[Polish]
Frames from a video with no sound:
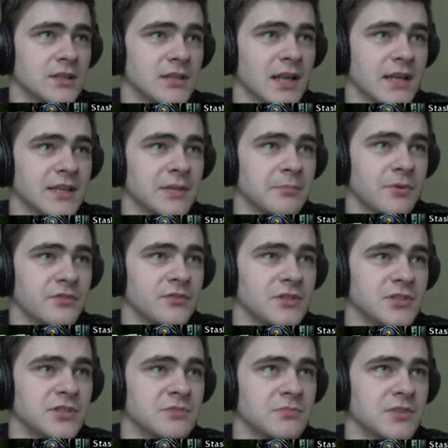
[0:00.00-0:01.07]
jaki
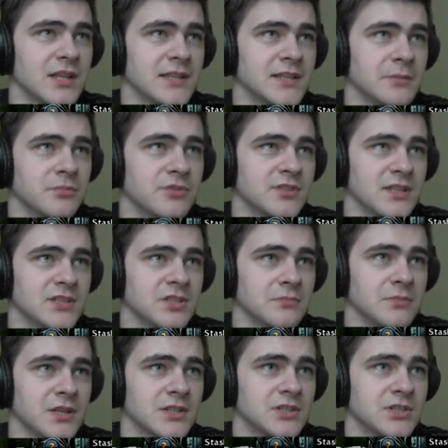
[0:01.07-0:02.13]
powinniśmy dla tej postaci
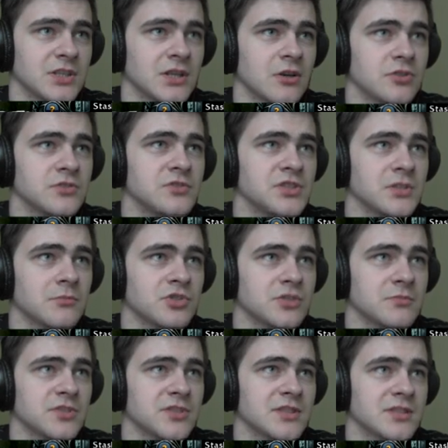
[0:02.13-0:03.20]
mieć. Oczywiście
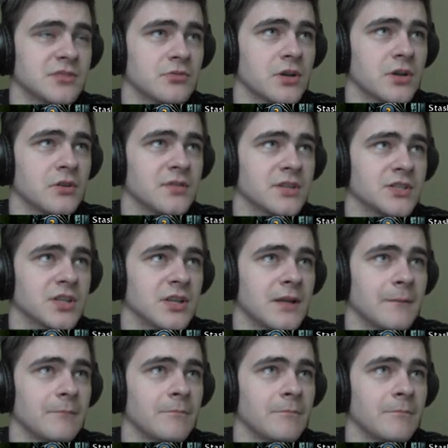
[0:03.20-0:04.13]
możemy się zasugerować.